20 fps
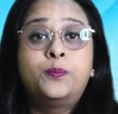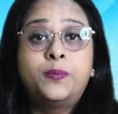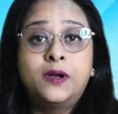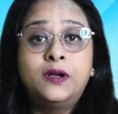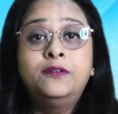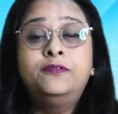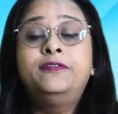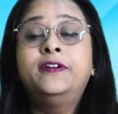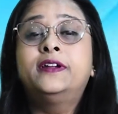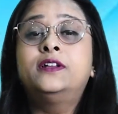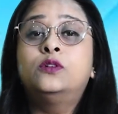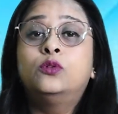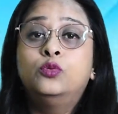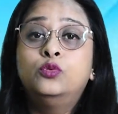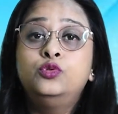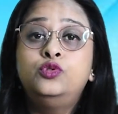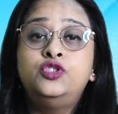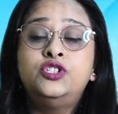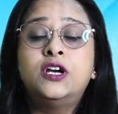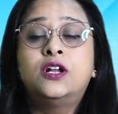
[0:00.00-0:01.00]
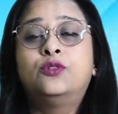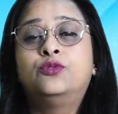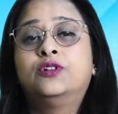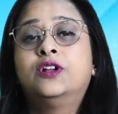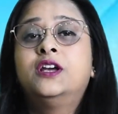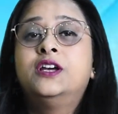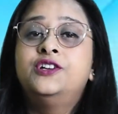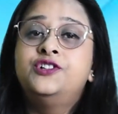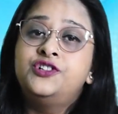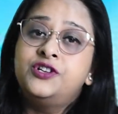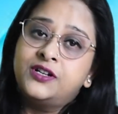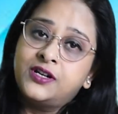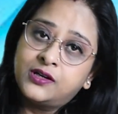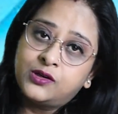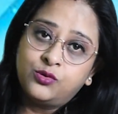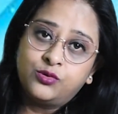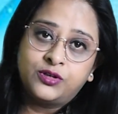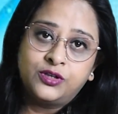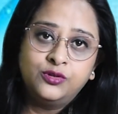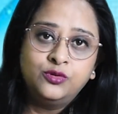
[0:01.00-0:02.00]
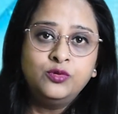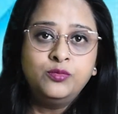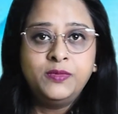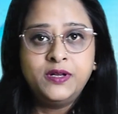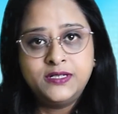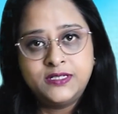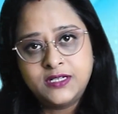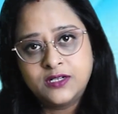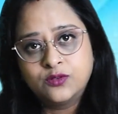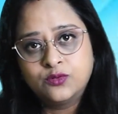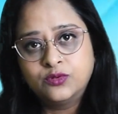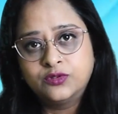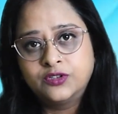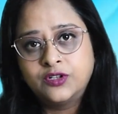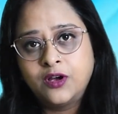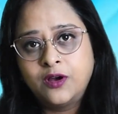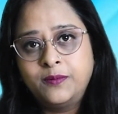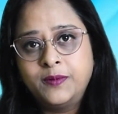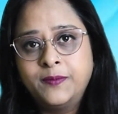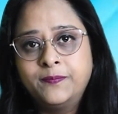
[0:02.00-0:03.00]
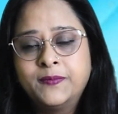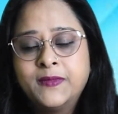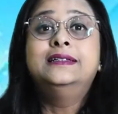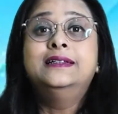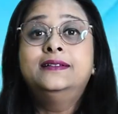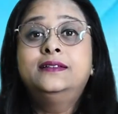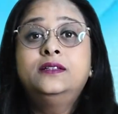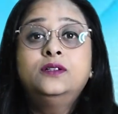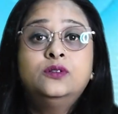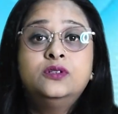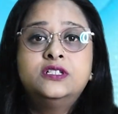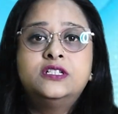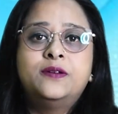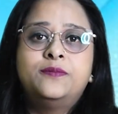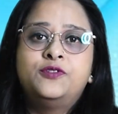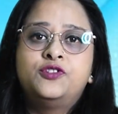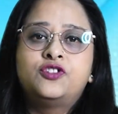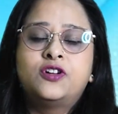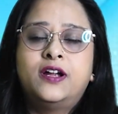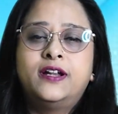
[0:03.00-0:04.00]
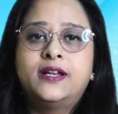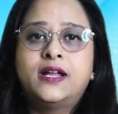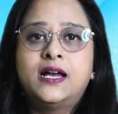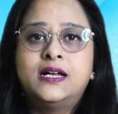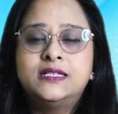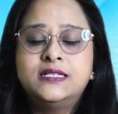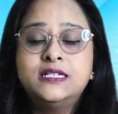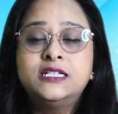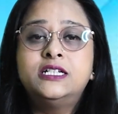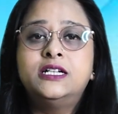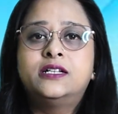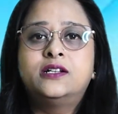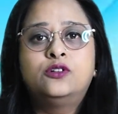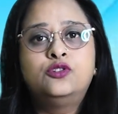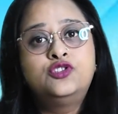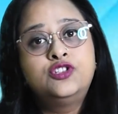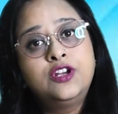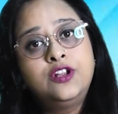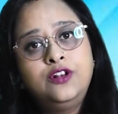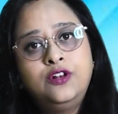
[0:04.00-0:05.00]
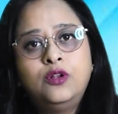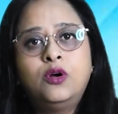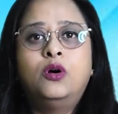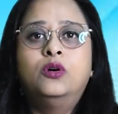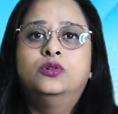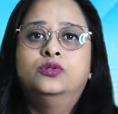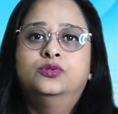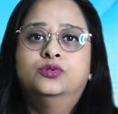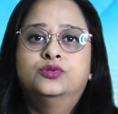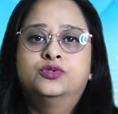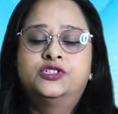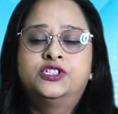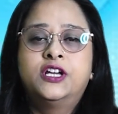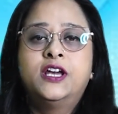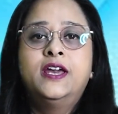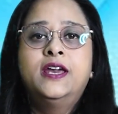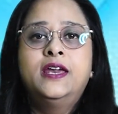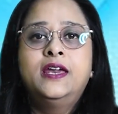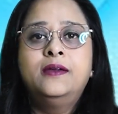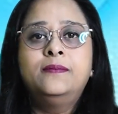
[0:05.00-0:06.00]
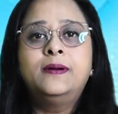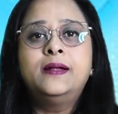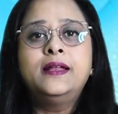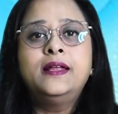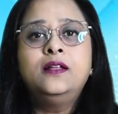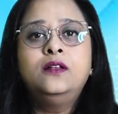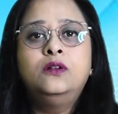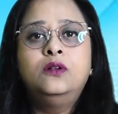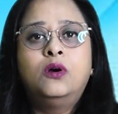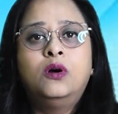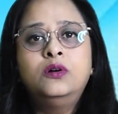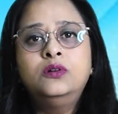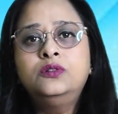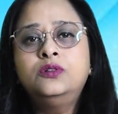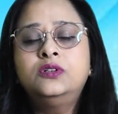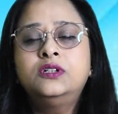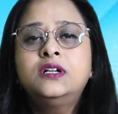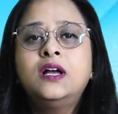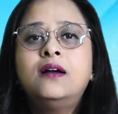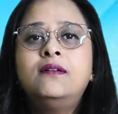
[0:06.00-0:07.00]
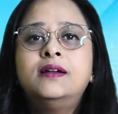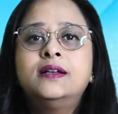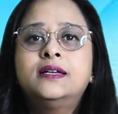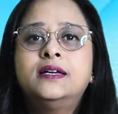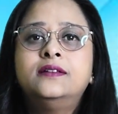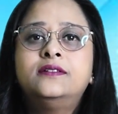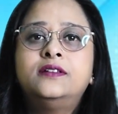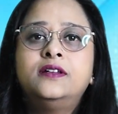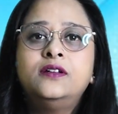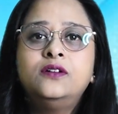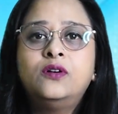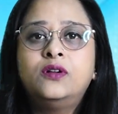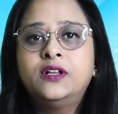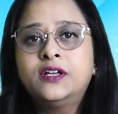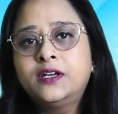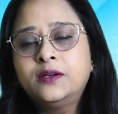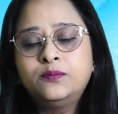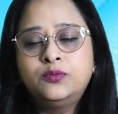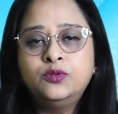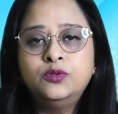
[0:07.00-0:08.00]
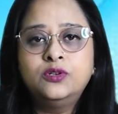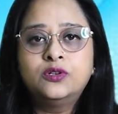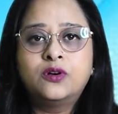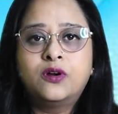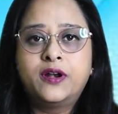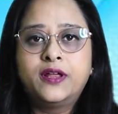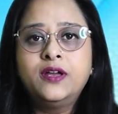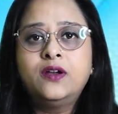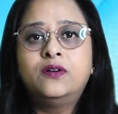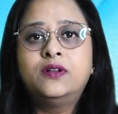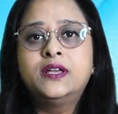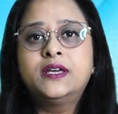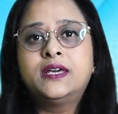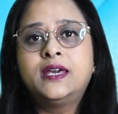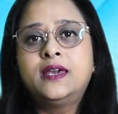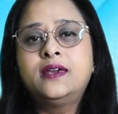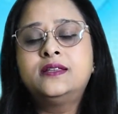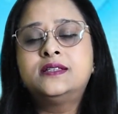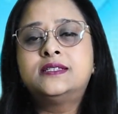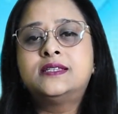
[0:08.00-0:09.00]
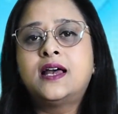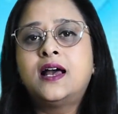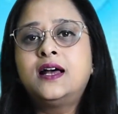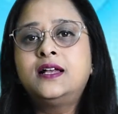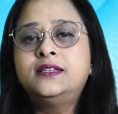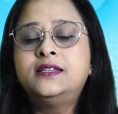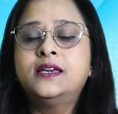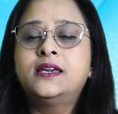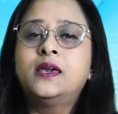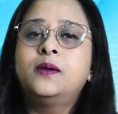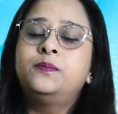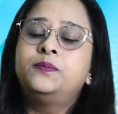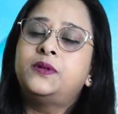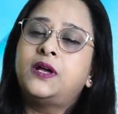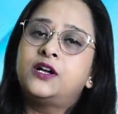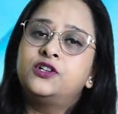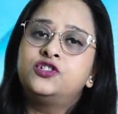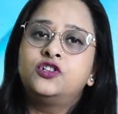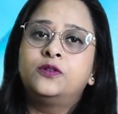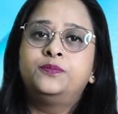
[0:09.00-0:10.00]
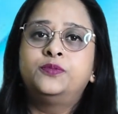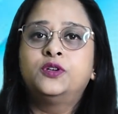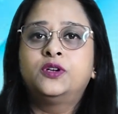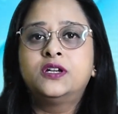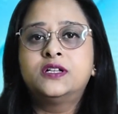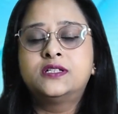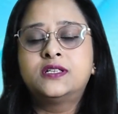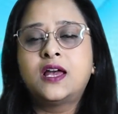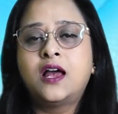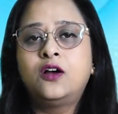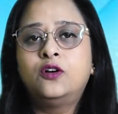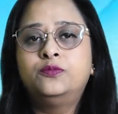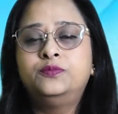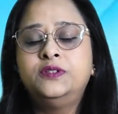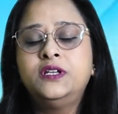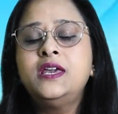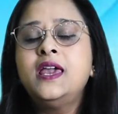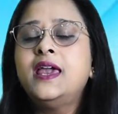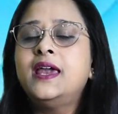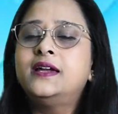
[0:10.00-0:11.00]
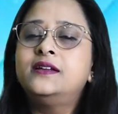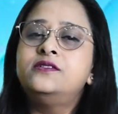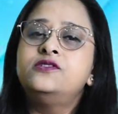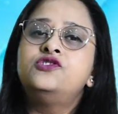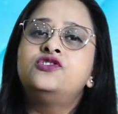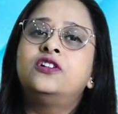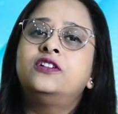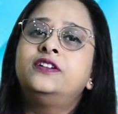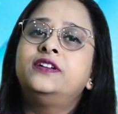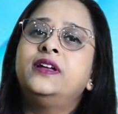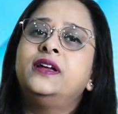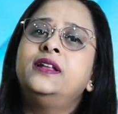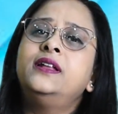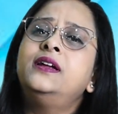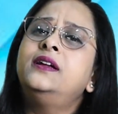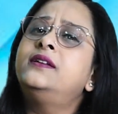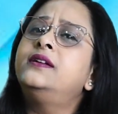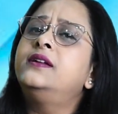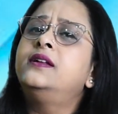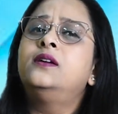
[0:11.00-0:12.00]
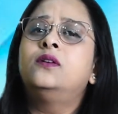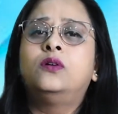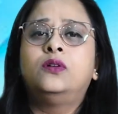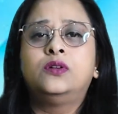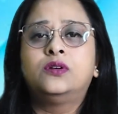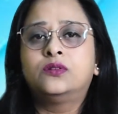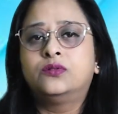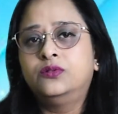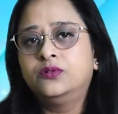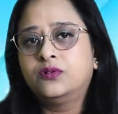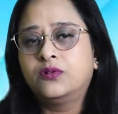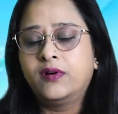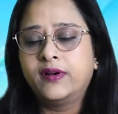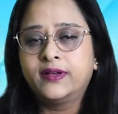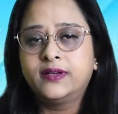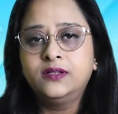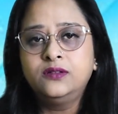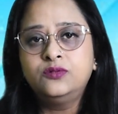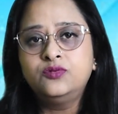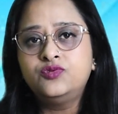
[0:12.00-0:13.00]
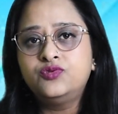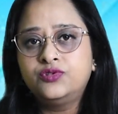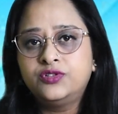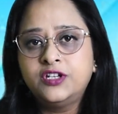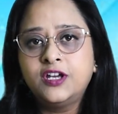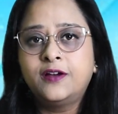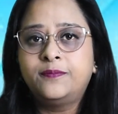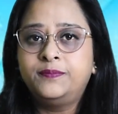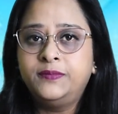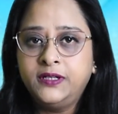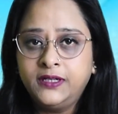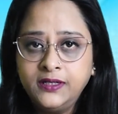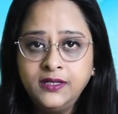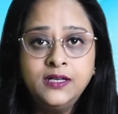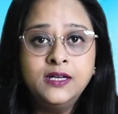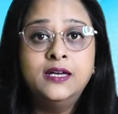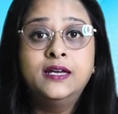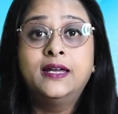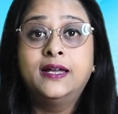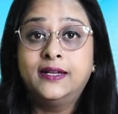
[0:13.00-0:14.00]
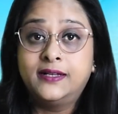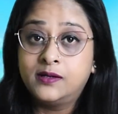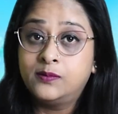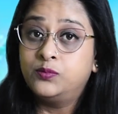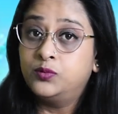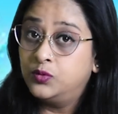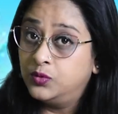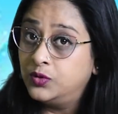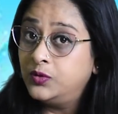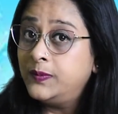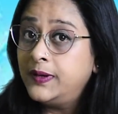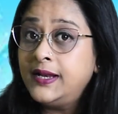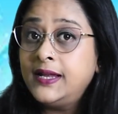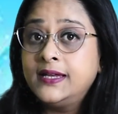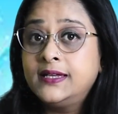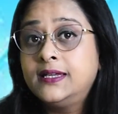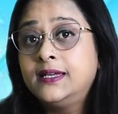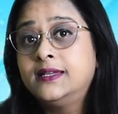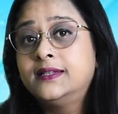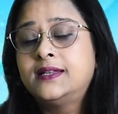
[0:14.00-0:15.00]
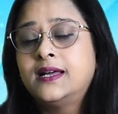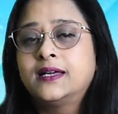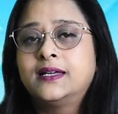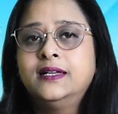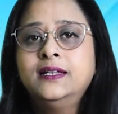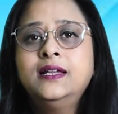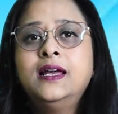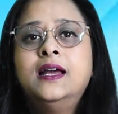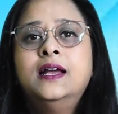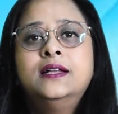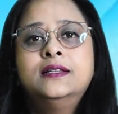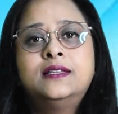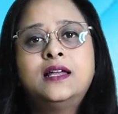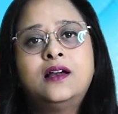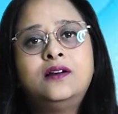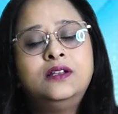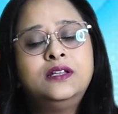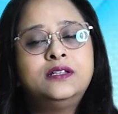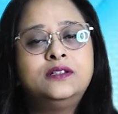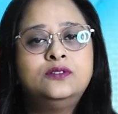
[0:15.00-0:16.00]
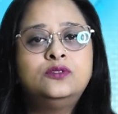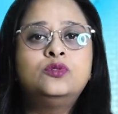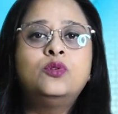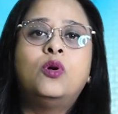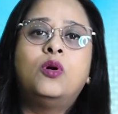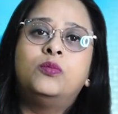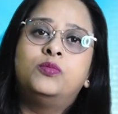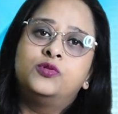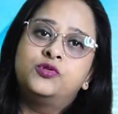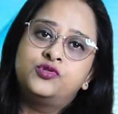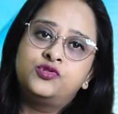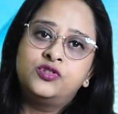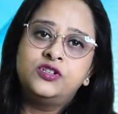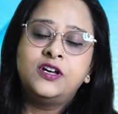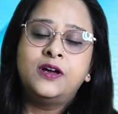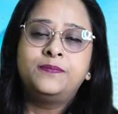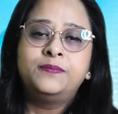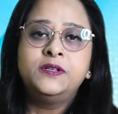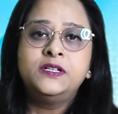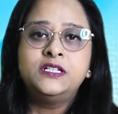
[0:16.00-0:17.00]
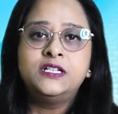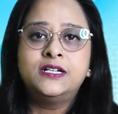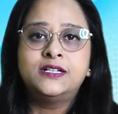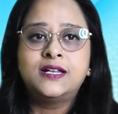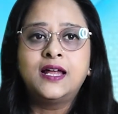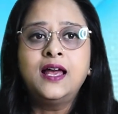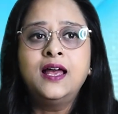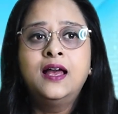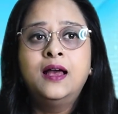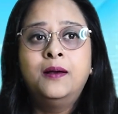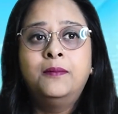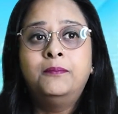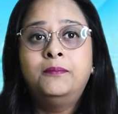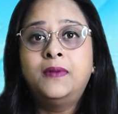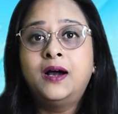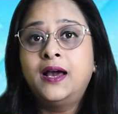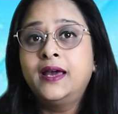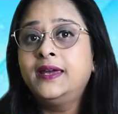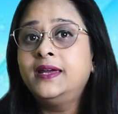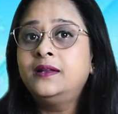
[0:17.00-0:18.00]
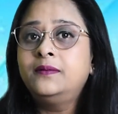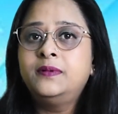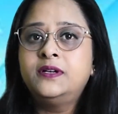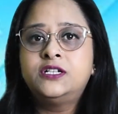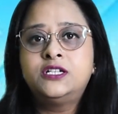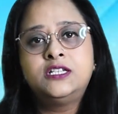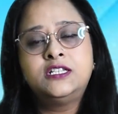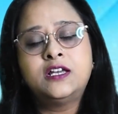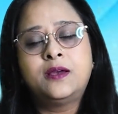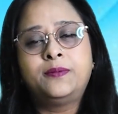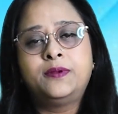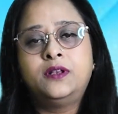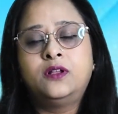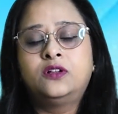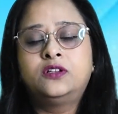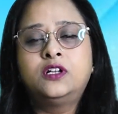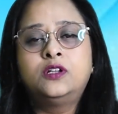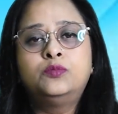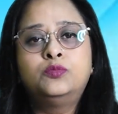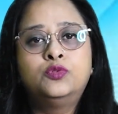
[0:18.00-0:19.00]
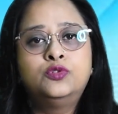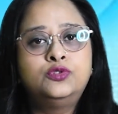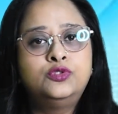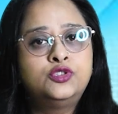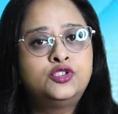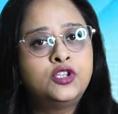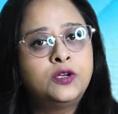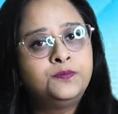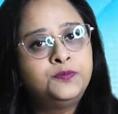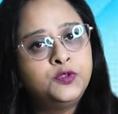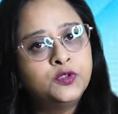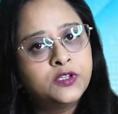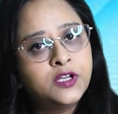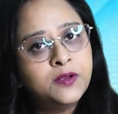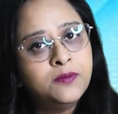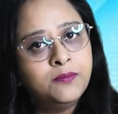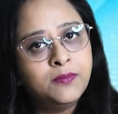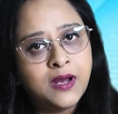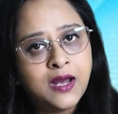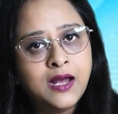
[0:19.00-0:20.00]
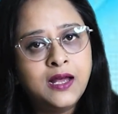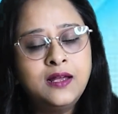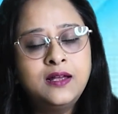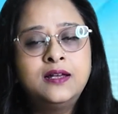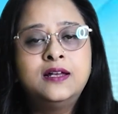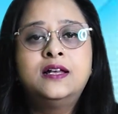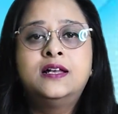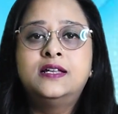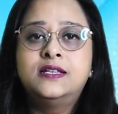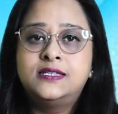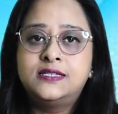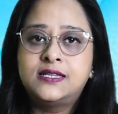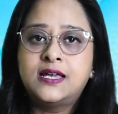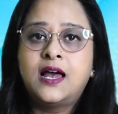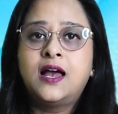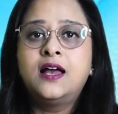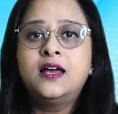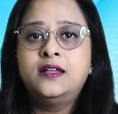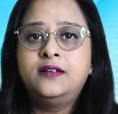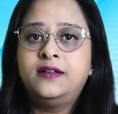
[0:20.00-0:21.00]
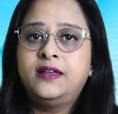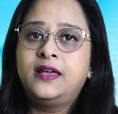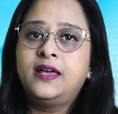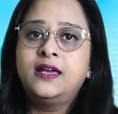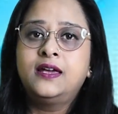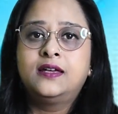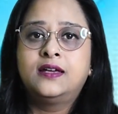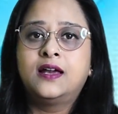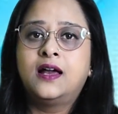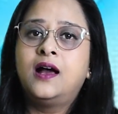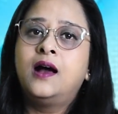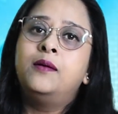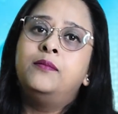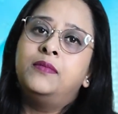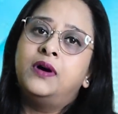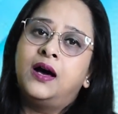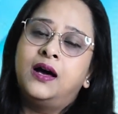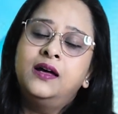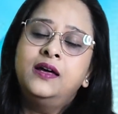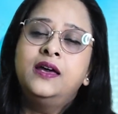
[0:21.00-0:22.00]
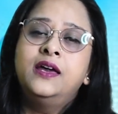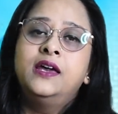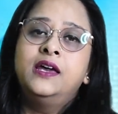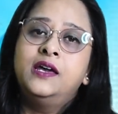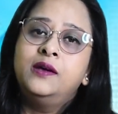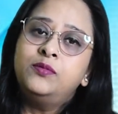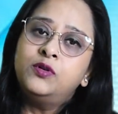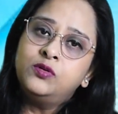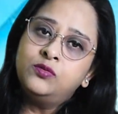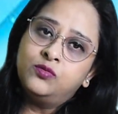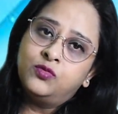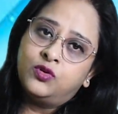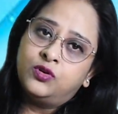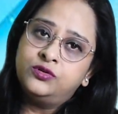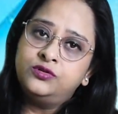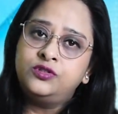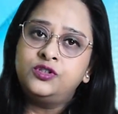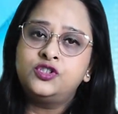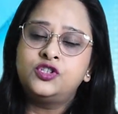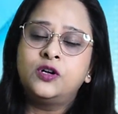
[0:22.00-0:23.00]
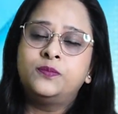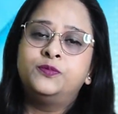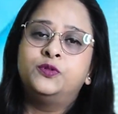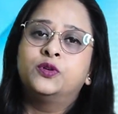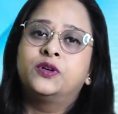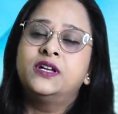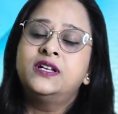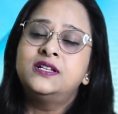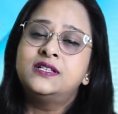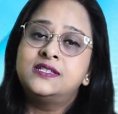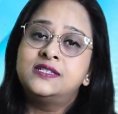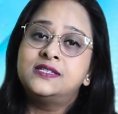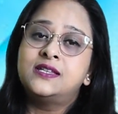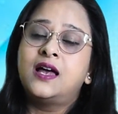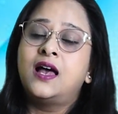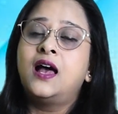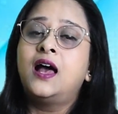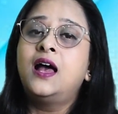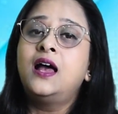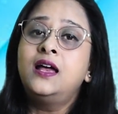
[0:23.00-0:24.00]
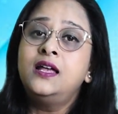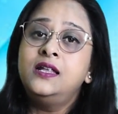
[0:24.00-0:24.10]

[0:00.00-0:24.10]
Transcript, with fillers: পারফেক্ট উচ্চারণ সেটাকেও কিন্তু মেনটেন করতে হবে দ্বিতীয় যে বিষয়টা আছে সেটা হচ্ছে লং নোট এবার এই লং নোট গাওয়ার ক্ষেত্রেই অনেকে ভুল করে অনেকে সা থেকে তার সব থেকে সা অবধি একটি স্বর টেনে টেনে অনেকক্ষণ করে কিন্তু যদি আপনি এটা ভোরবেলায় গিয়ে থাকেন তাহলে কিন্তু অবশ্যই আপনি সেটা মায়ের বেশি যাবেন অর্থাৎ মধ্য সপ্তকের মা সা রে গা মা এবং মন্দ্র সপ্তকের সা